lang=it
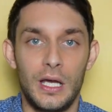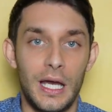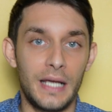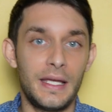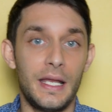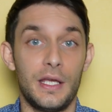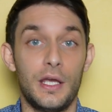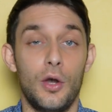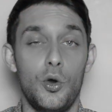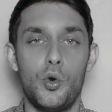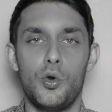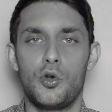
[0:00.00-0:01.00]
anche lì,
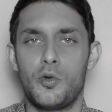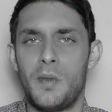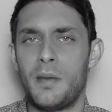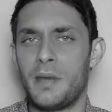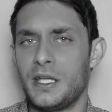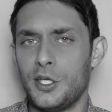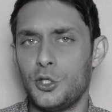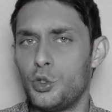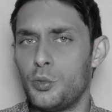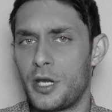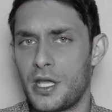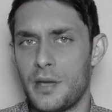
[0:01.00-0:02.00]
uh, non mi ha mai
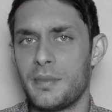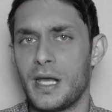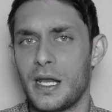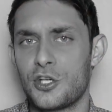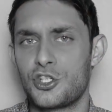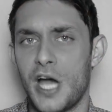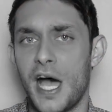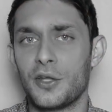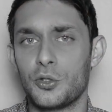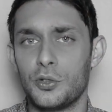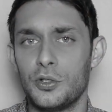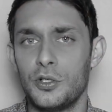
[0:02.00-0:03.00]
detto perché mi ha
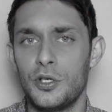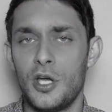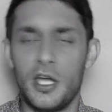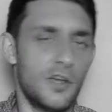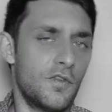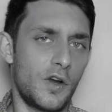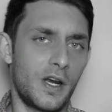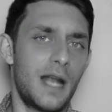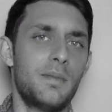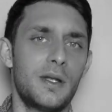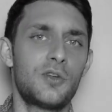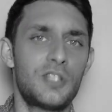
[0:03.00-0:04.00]
lasciato. Io vorrei
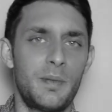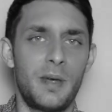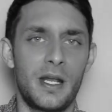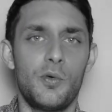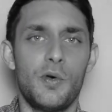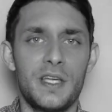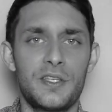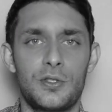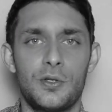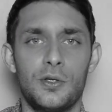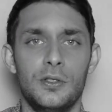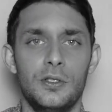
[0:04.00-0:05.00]
almeno sapere
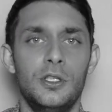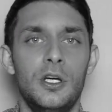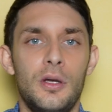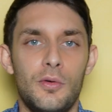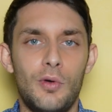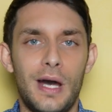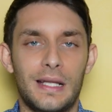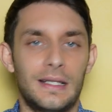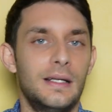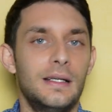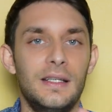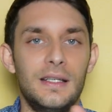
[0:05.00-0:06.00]
questo.
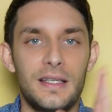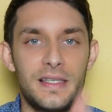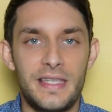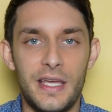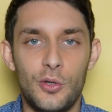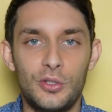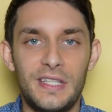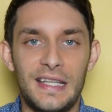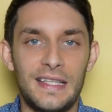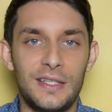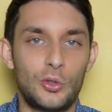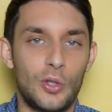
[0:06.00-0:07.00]
Guarda, se non ti ha
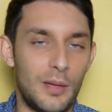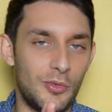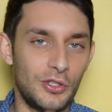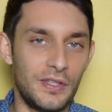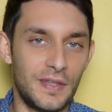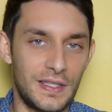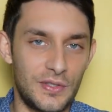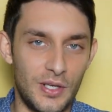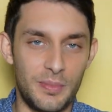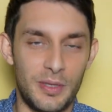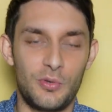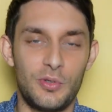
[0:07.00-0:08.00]
detto la
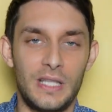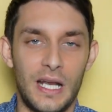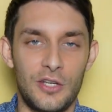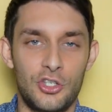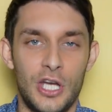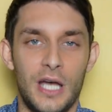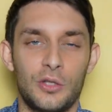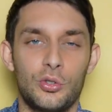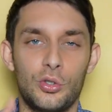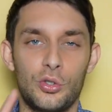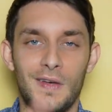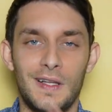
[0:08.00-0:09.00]
motivazione per cui ti ha
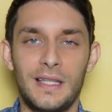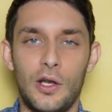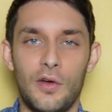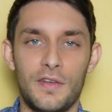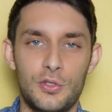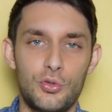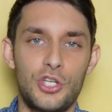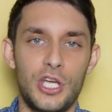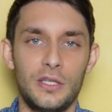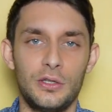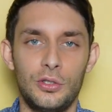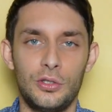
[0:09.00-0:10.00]
lasciato, 99 su
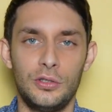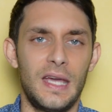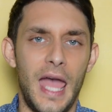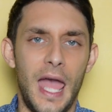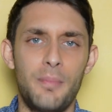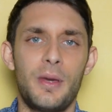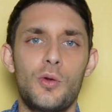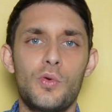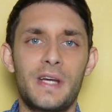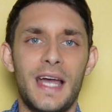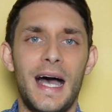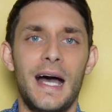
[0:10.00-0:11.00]
100 è per
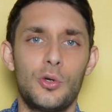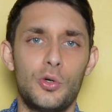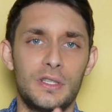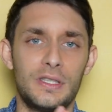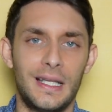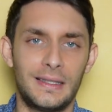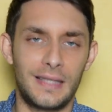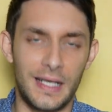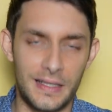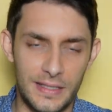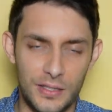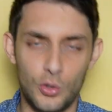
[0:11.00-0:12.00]
un calo
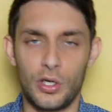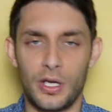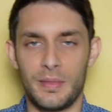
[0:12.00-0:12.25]
d'attrazione